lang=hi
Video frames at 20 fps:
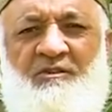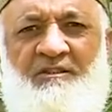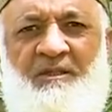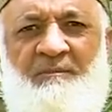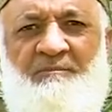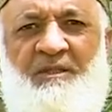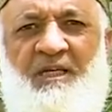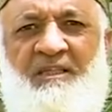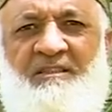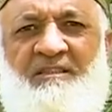
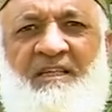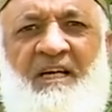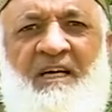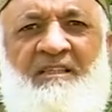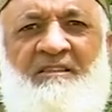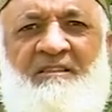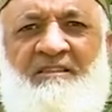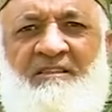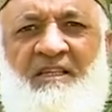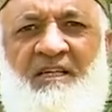समझा
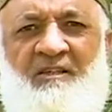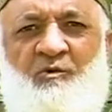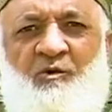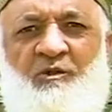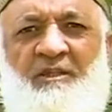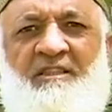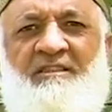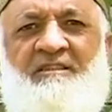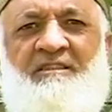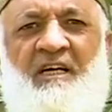शायद ये
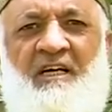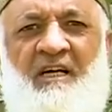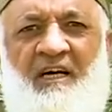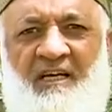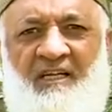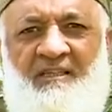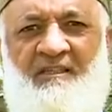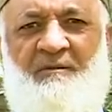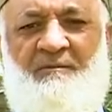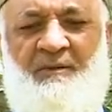कोई
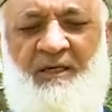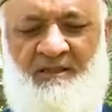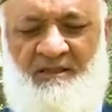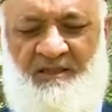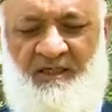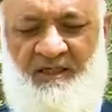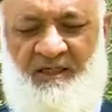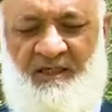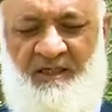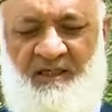इस्तारा की बात
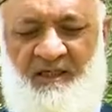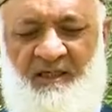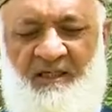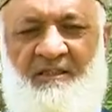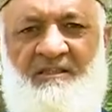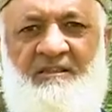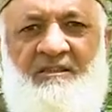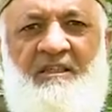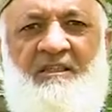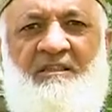कर रहा है
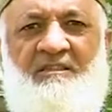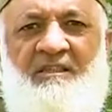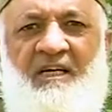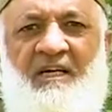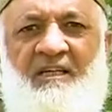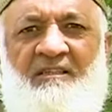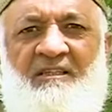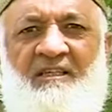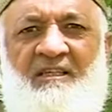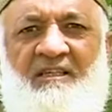तीन
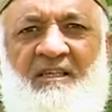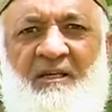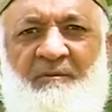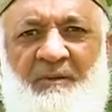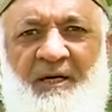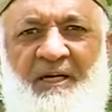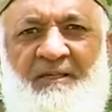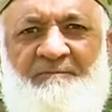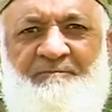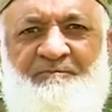चार दिन के
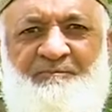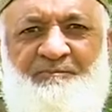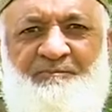बाद